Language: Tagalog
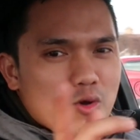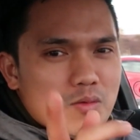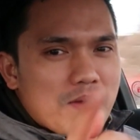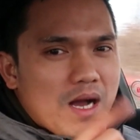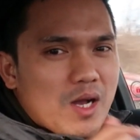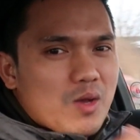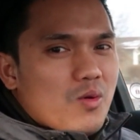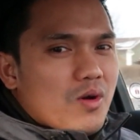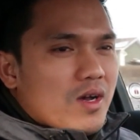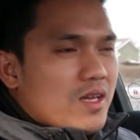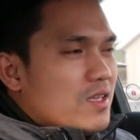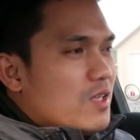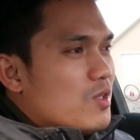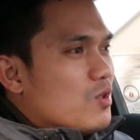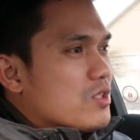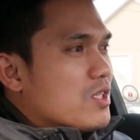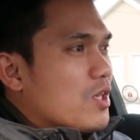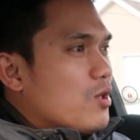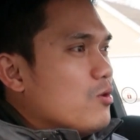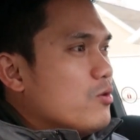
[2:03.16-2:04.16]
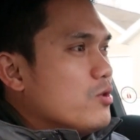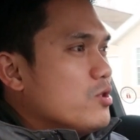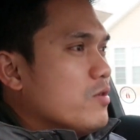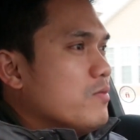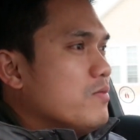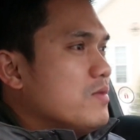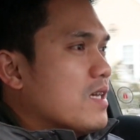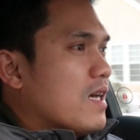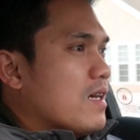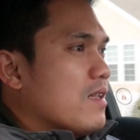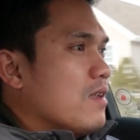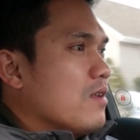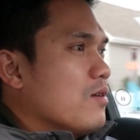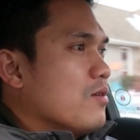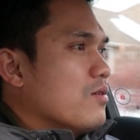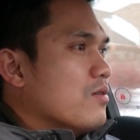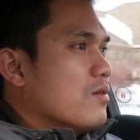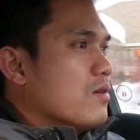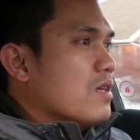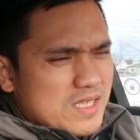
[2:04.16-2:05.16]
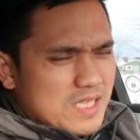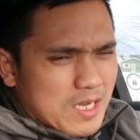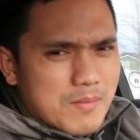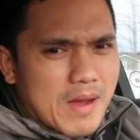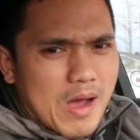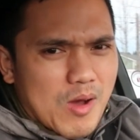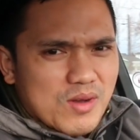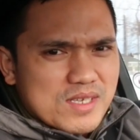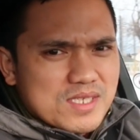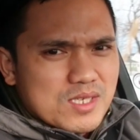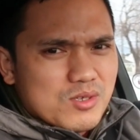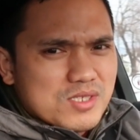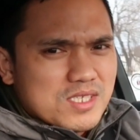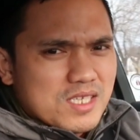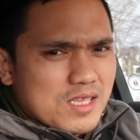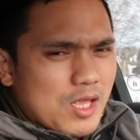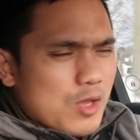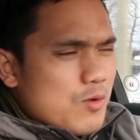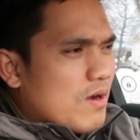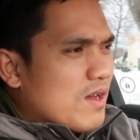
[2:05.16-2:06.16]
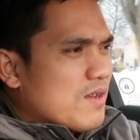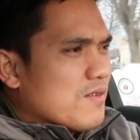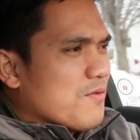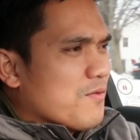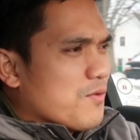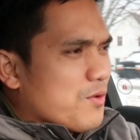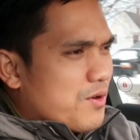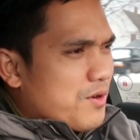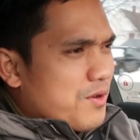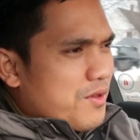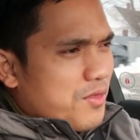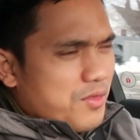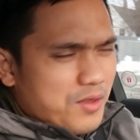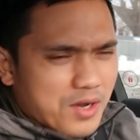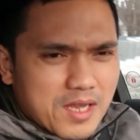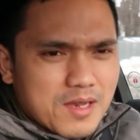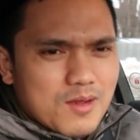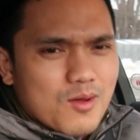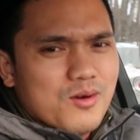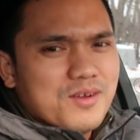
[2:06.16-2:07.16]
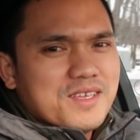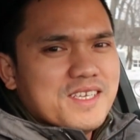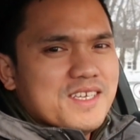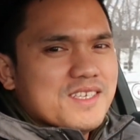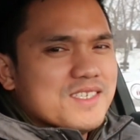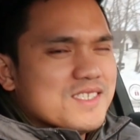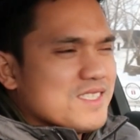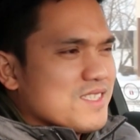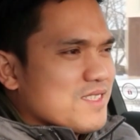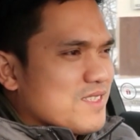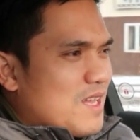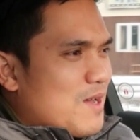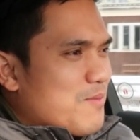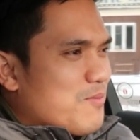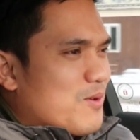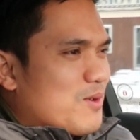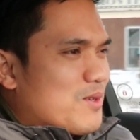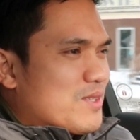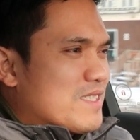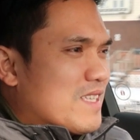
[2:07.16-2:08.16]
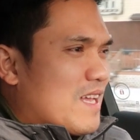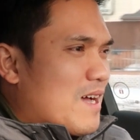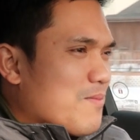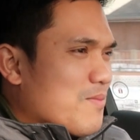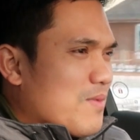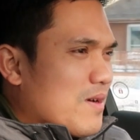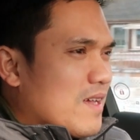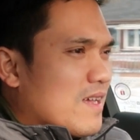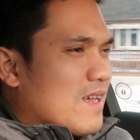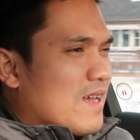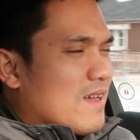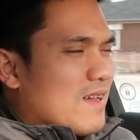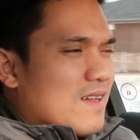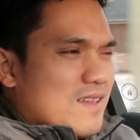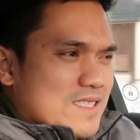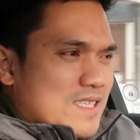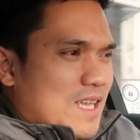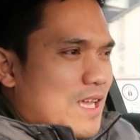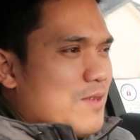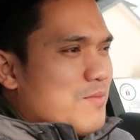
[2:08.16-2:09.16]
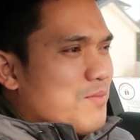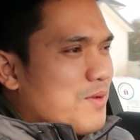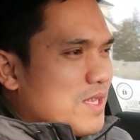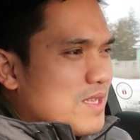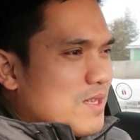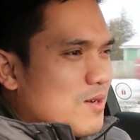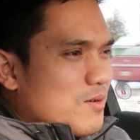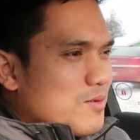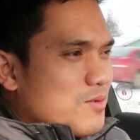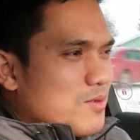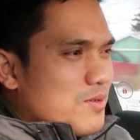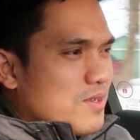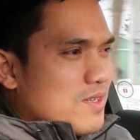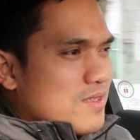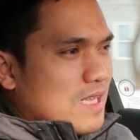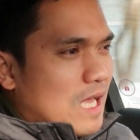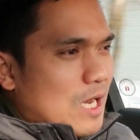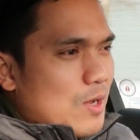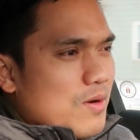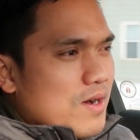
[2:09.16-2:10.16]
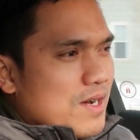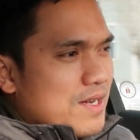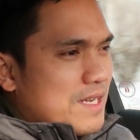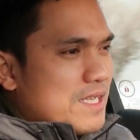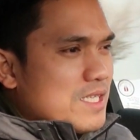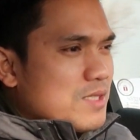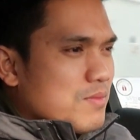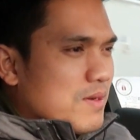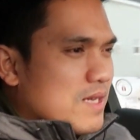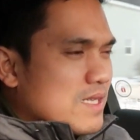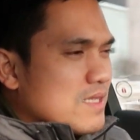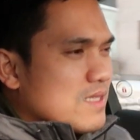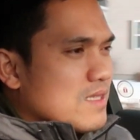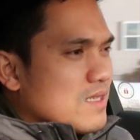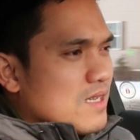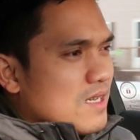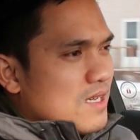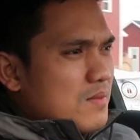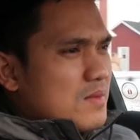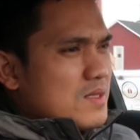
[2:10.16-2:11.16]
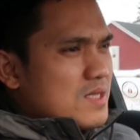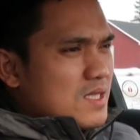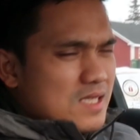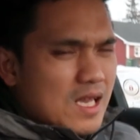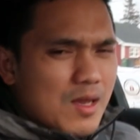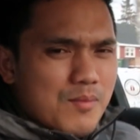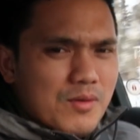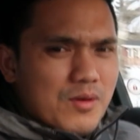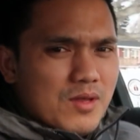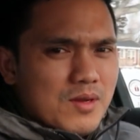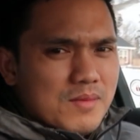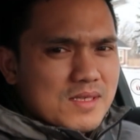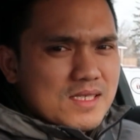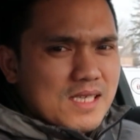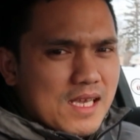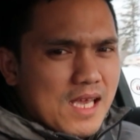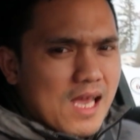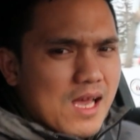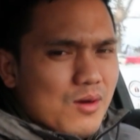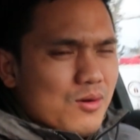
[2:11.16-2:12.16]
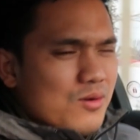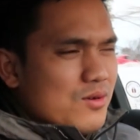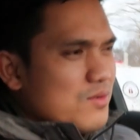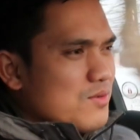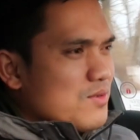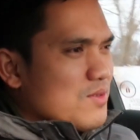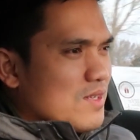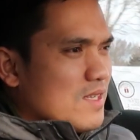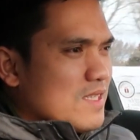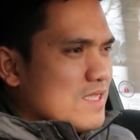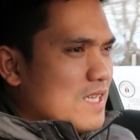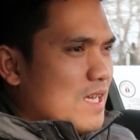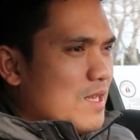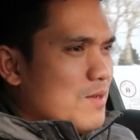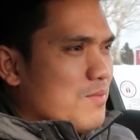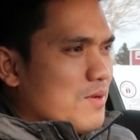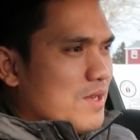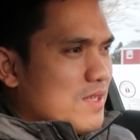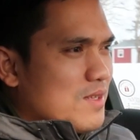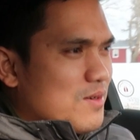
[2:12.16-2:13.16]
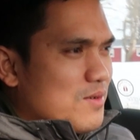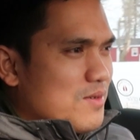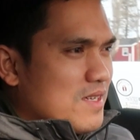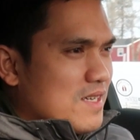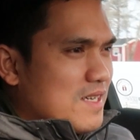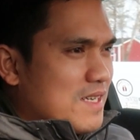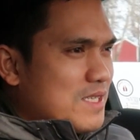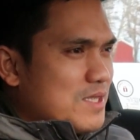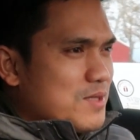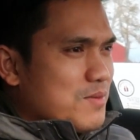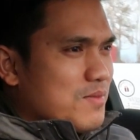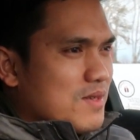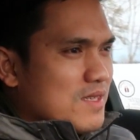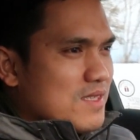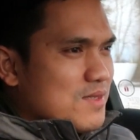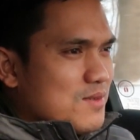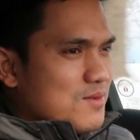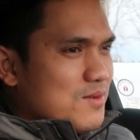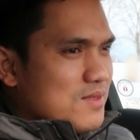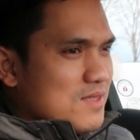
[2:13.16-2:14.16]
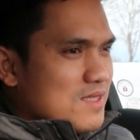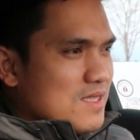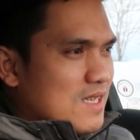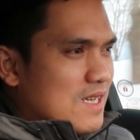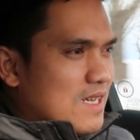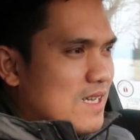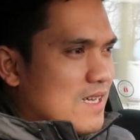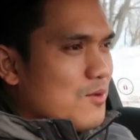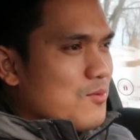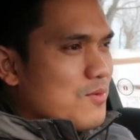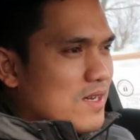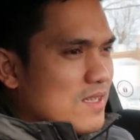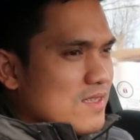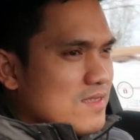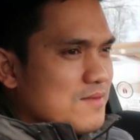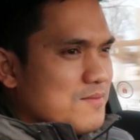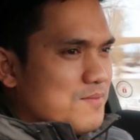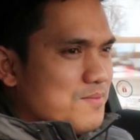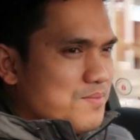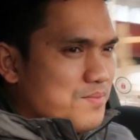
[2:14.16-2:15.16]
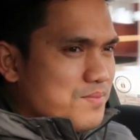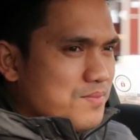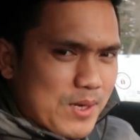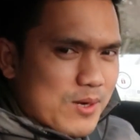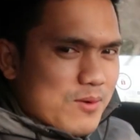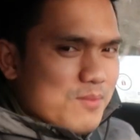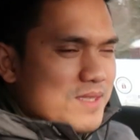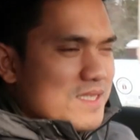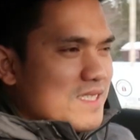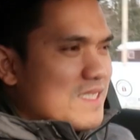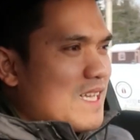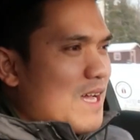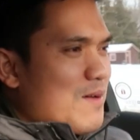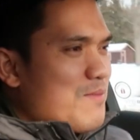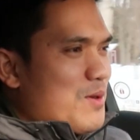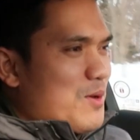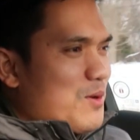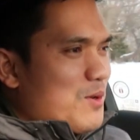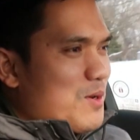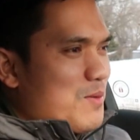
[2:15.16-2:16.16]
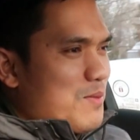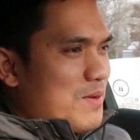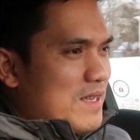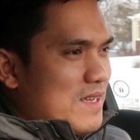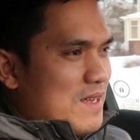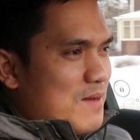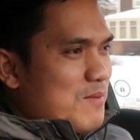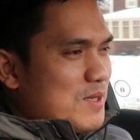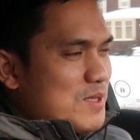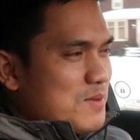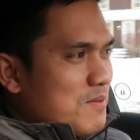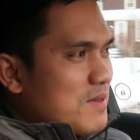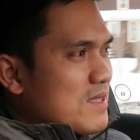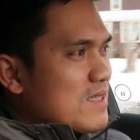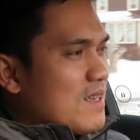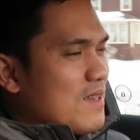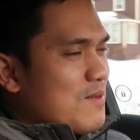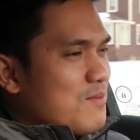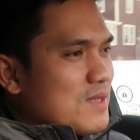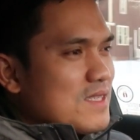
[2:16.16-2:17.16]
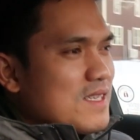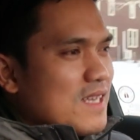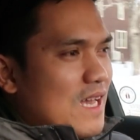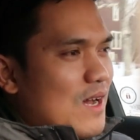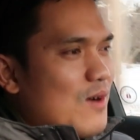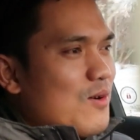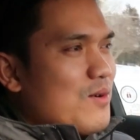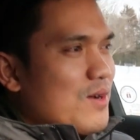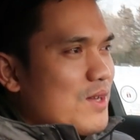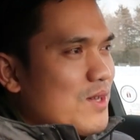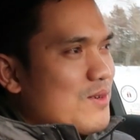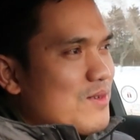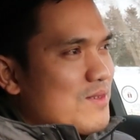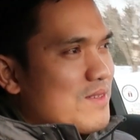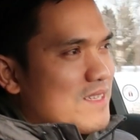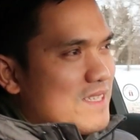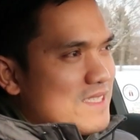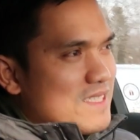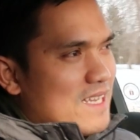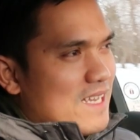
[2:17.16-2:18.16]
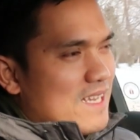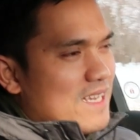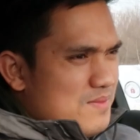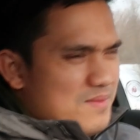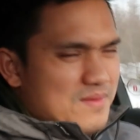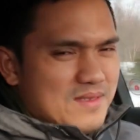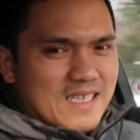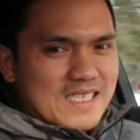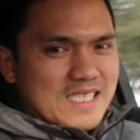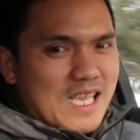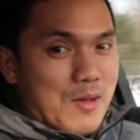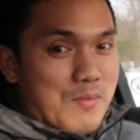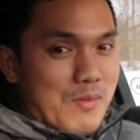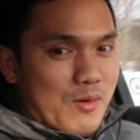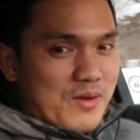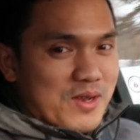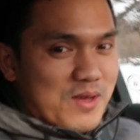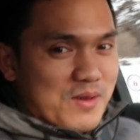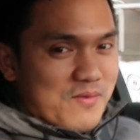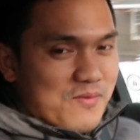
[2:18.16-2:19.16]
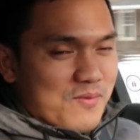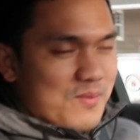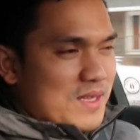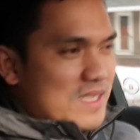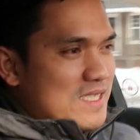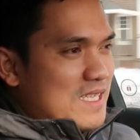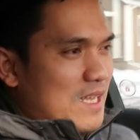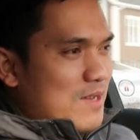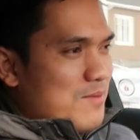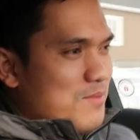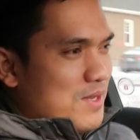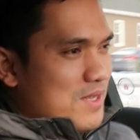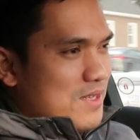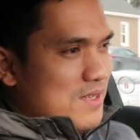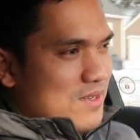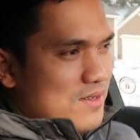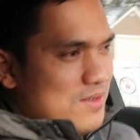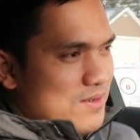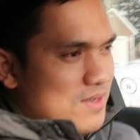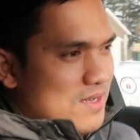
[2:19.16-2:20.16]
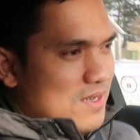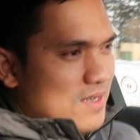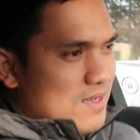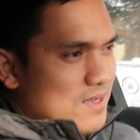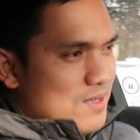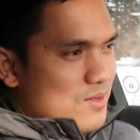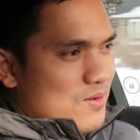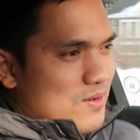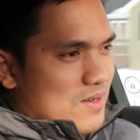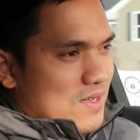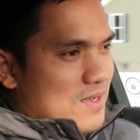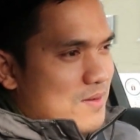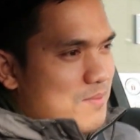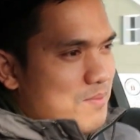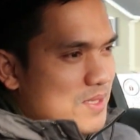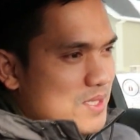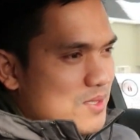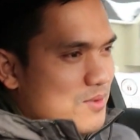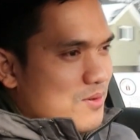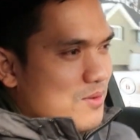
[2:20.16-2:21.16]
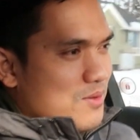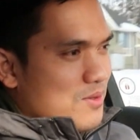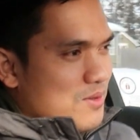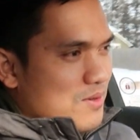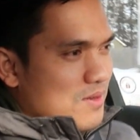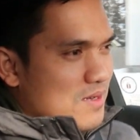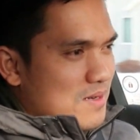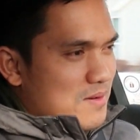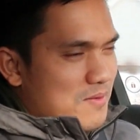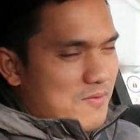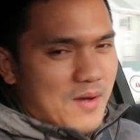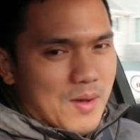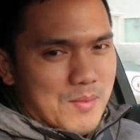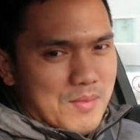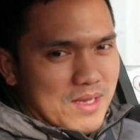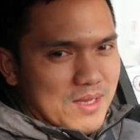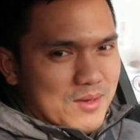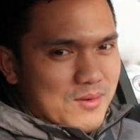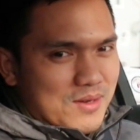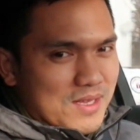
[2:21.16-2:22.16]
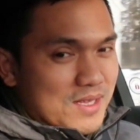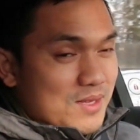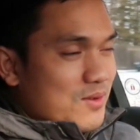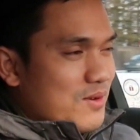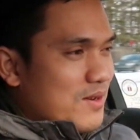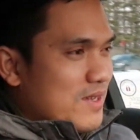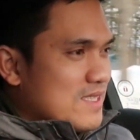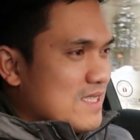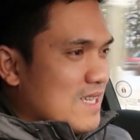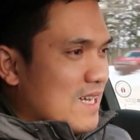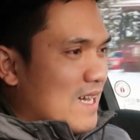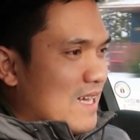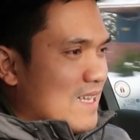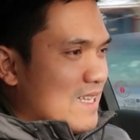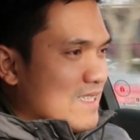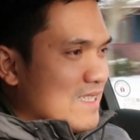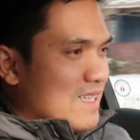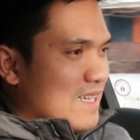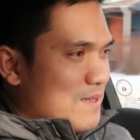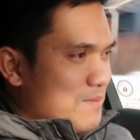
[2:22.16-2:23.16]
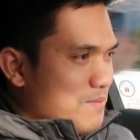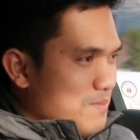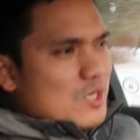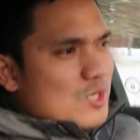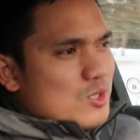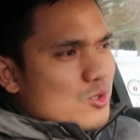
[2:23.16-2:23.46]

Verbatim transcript: bago nga dito sa YouTube channel ko nagtrabaho kasi ako sa Taiwan for 3 long years tapos nakapag celebrate ako doon ng dalawang Christmas masasabi ko na masaya ako na nag-celebrate ako ng Christmas doon sa Taiwan pero masasabi ko naman na mas masayang masaya ako ngayon kasi kasama ko nag celebrate ngayon ng uh, ito nga ng Pasko yung uh, family ko rito ngayon sa Canada.